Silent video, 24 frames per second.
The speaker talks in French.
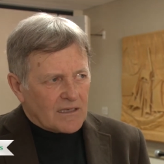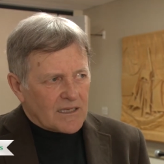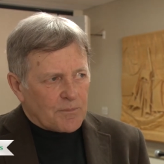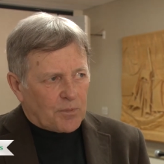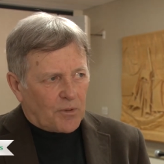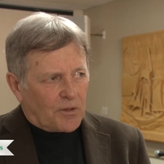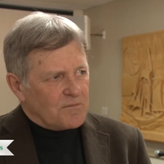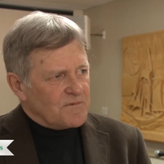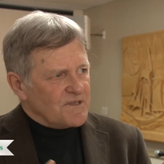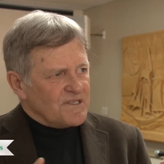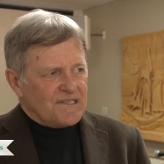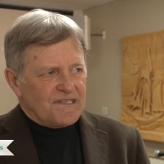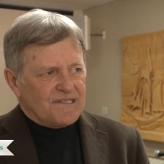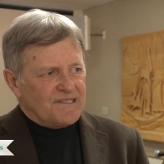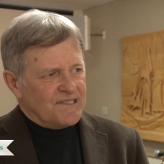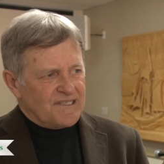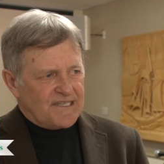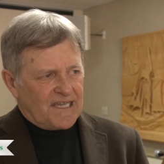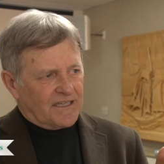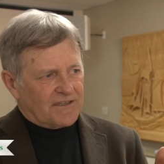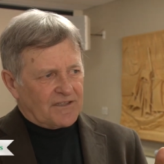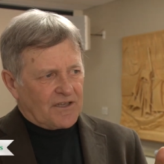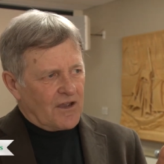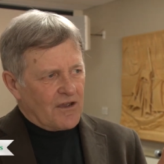Les premiers
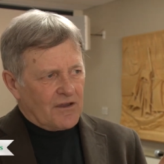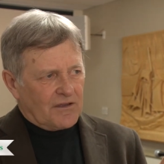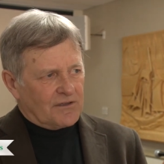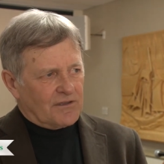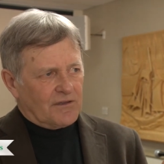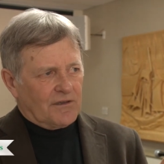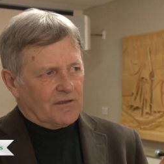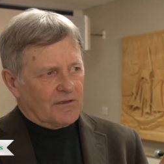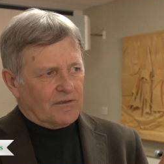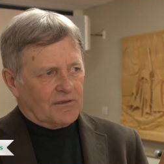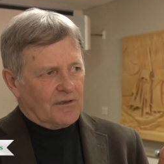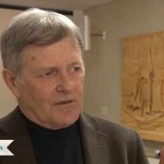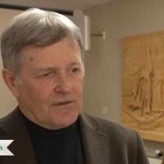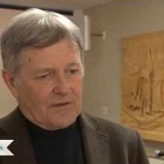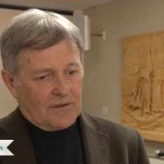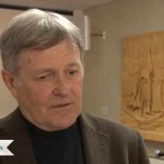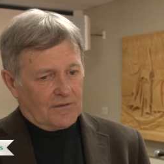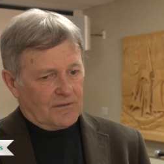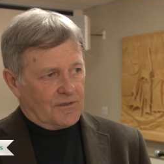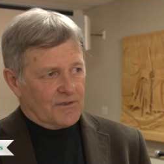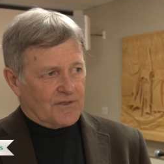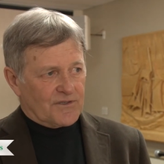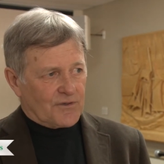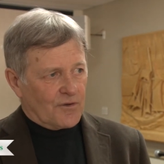initiateurs
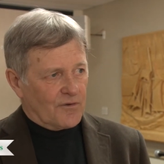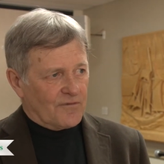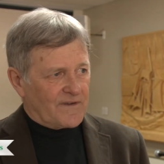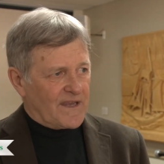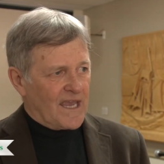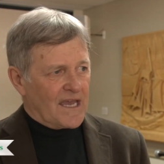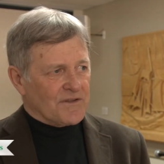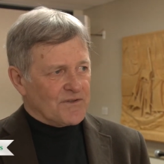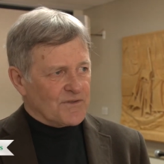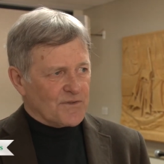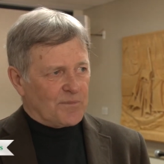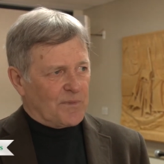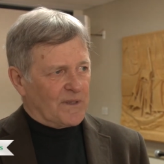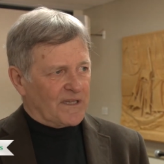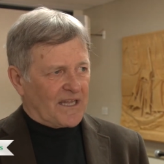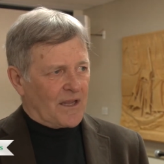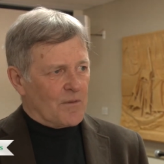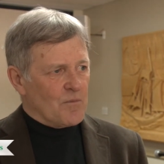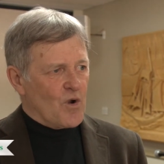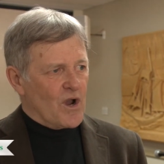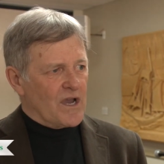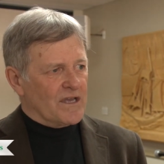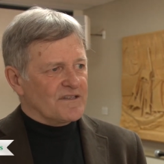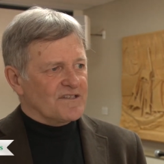de, sauvegarde du
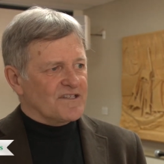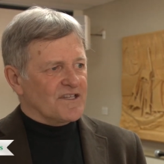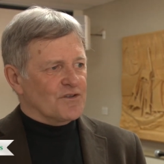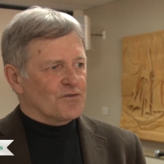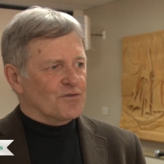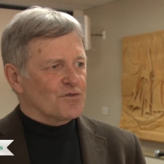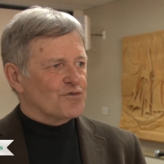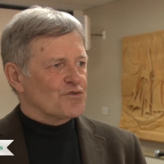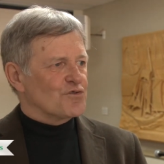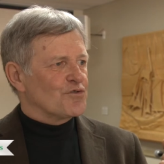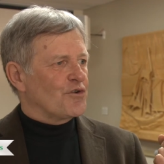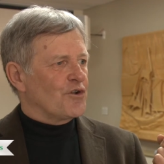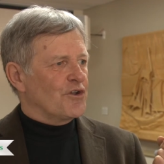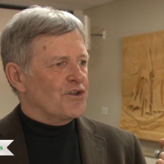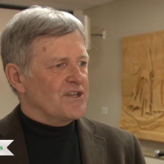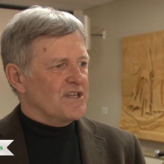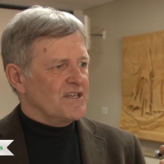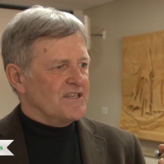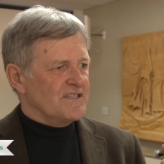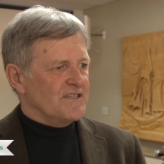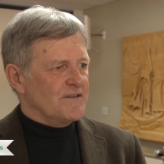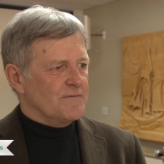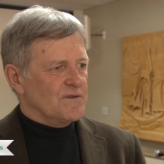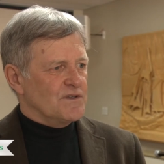patrimoine, c'est toujours un
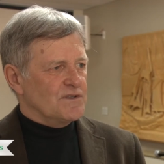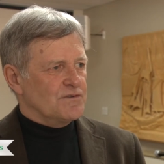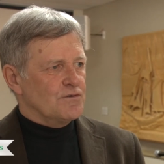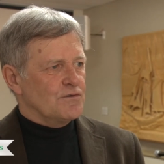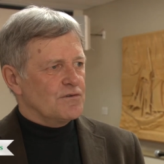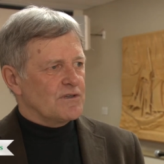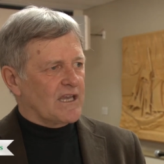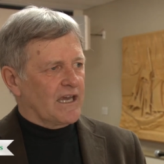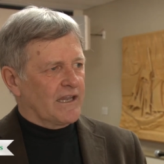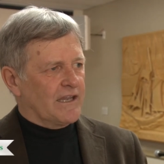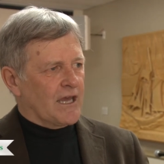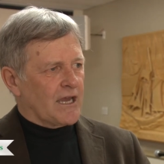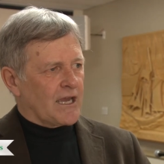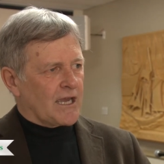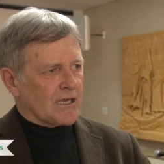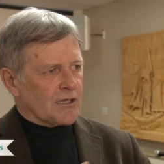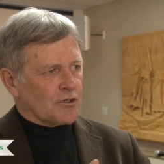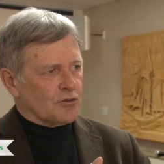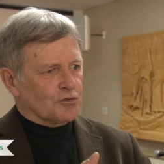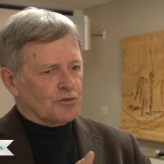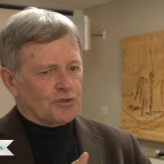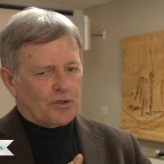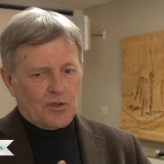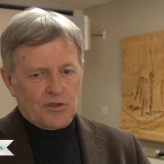individu qui en a
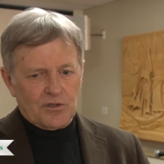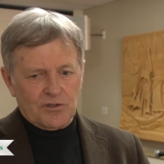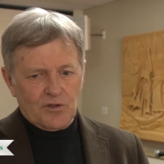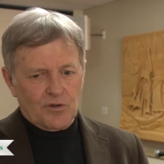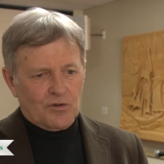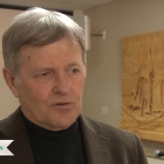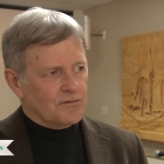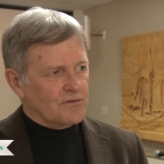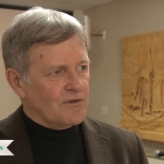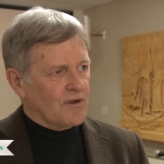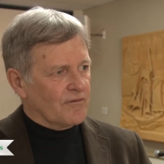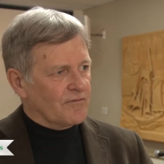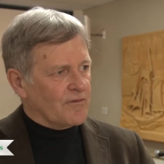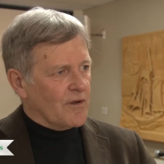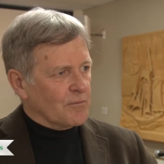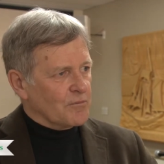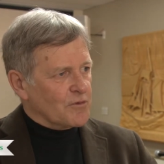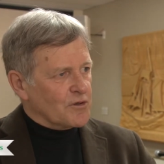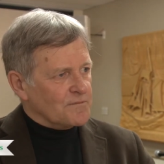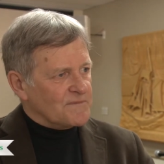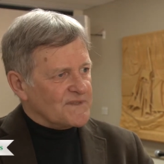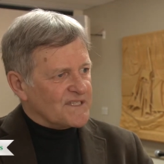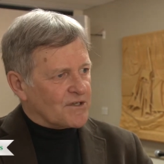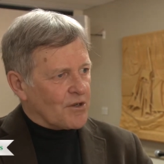rencontré un autre, ils ont
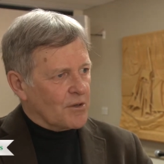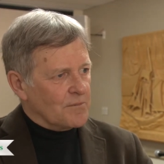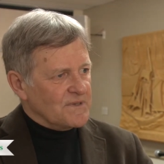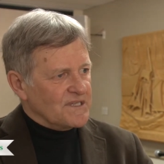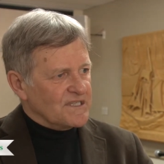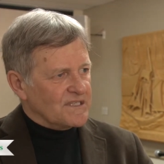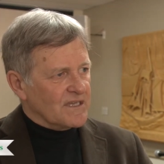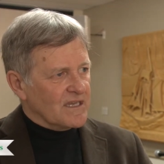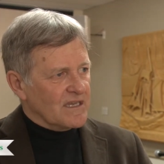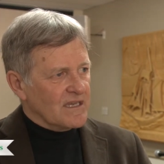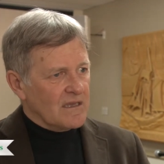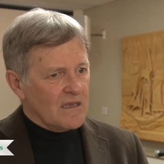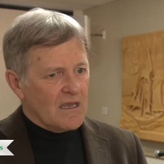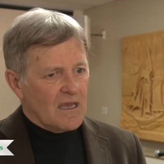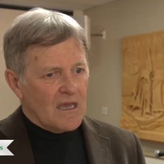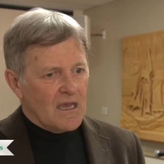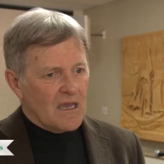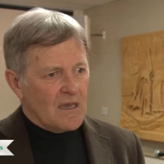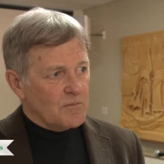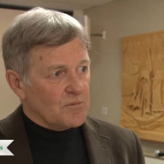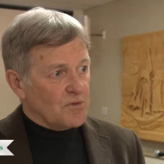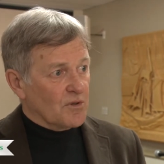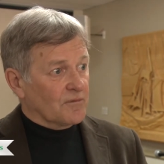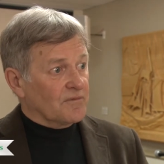formé un petit comité,
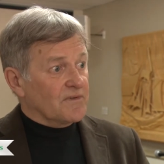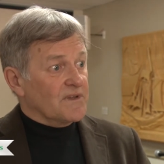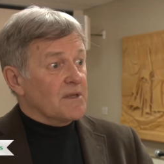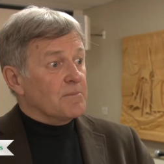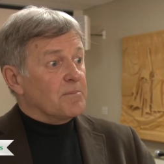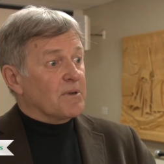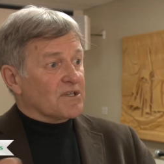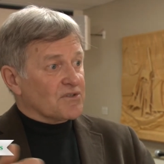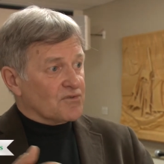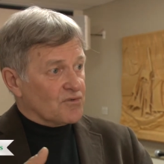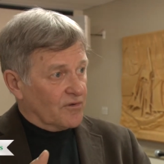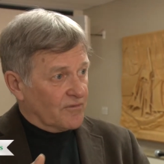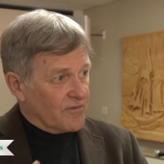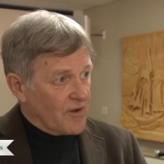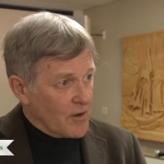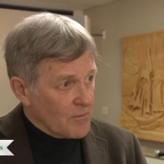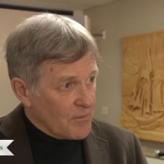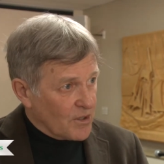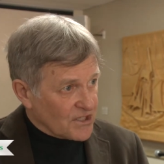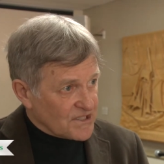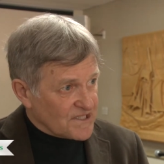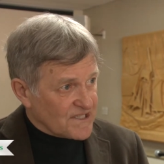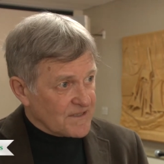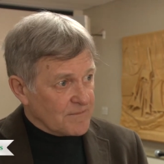puis ont fini par sauver un
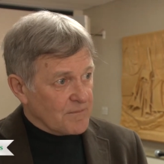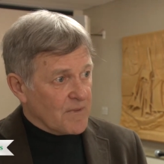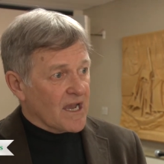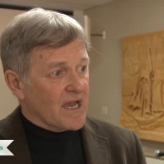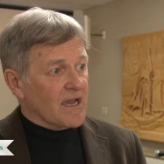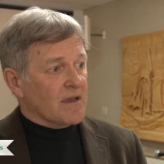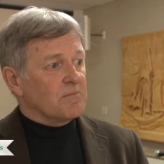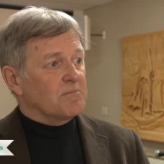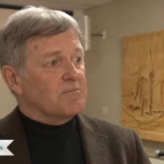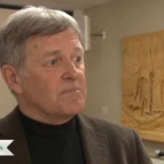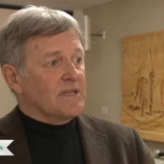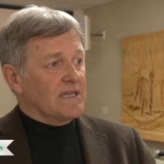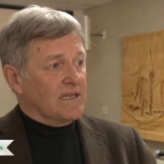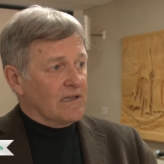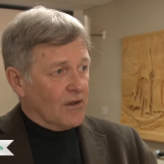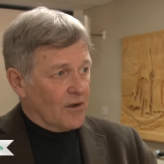bâtiment, puis ils